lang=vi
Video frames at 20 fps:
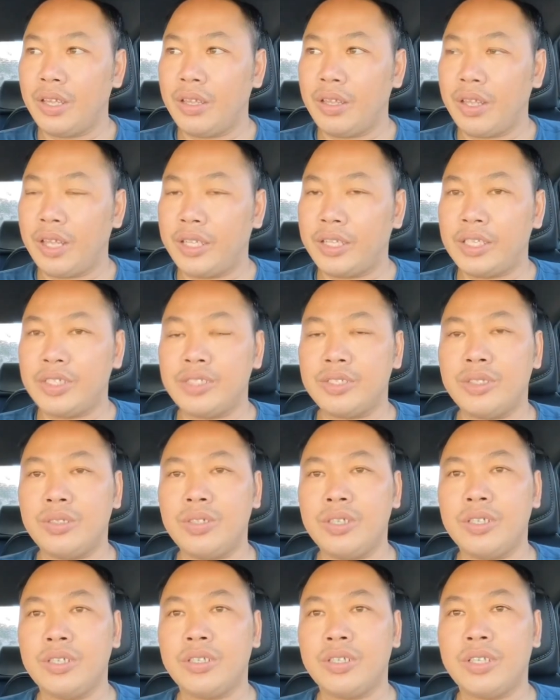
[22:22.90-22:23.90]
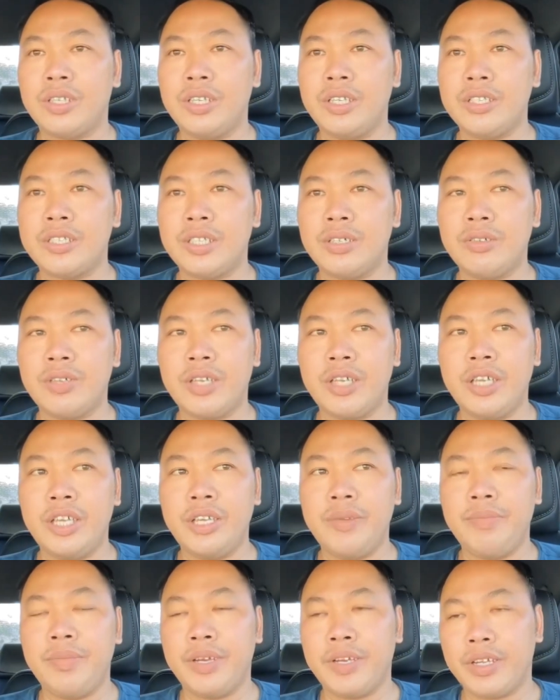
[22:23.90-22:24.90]
Hà Thanh Xuân thì sau
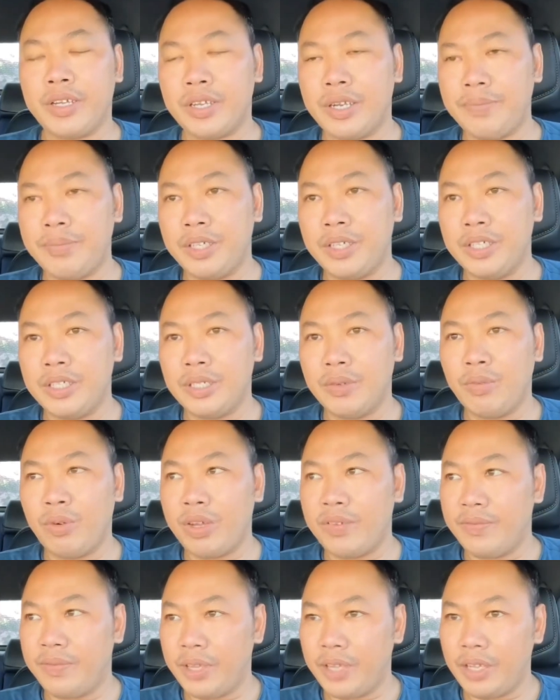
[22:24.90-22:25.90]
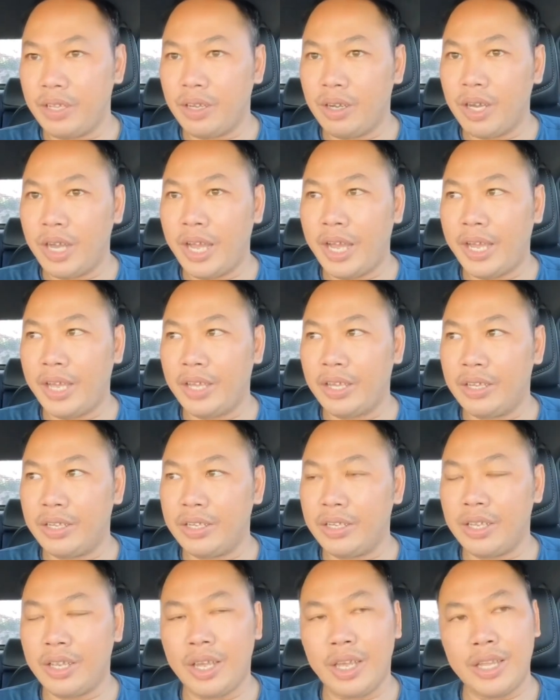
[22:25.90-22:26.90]
khi mà đám cưới xong về Mỹ có hai
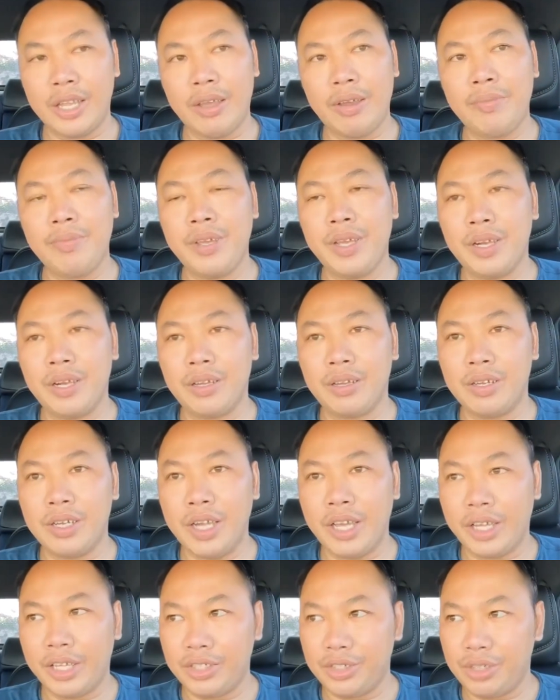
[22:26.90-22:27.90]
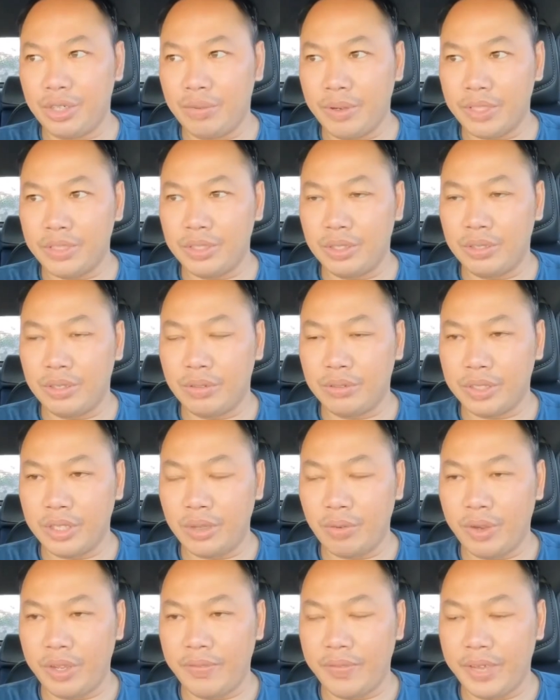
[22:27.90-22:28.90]
theo em biết là có hai cái show cái show đầu
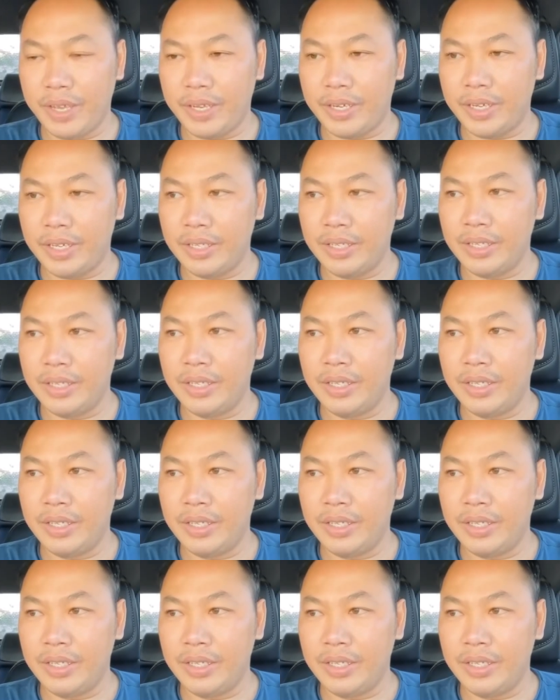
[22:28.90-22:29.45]
tiên quay về đó